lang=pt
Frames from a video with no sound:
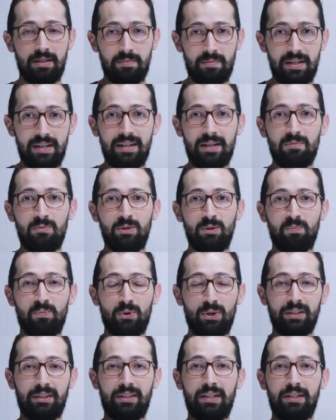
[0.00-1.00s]
também que é muito
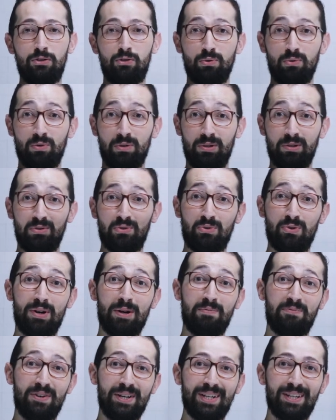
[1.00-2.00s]
importante, o Donald
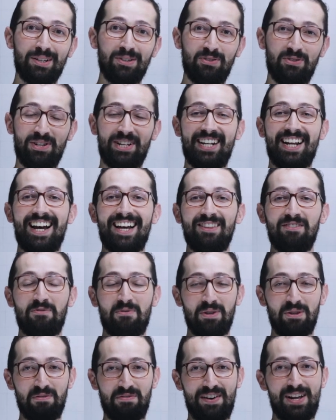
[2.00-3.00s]
Trump foi questionado,
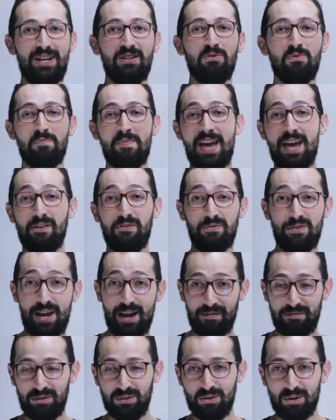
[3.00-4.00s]
quando eu falei do
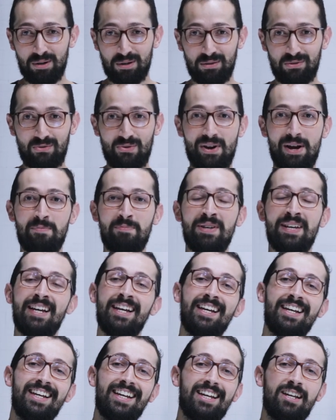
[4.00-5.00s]
BFF Donald Trump,
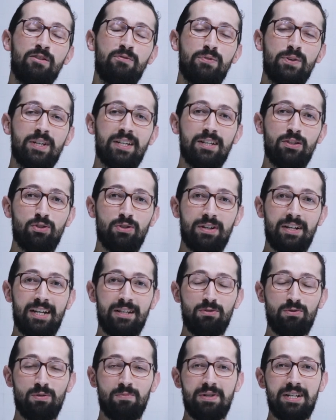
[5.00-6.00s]
ele foi
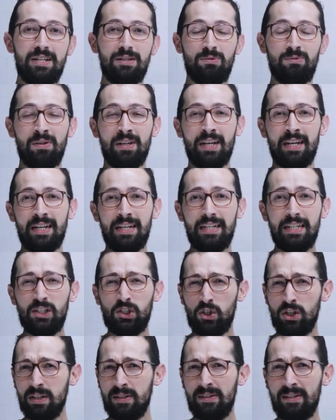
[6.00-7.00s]
questionado sobre isso e
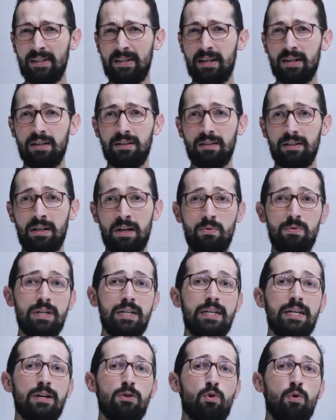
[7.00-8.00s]
disse que não
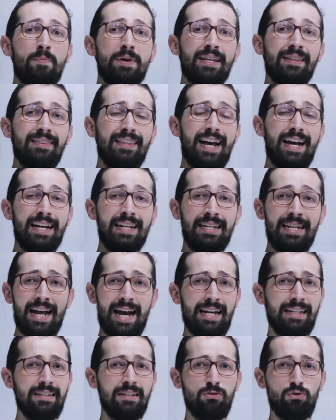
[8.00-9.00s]
iria comentar
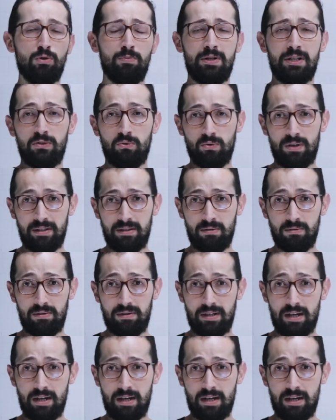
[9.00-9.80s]
nada sobre a situação de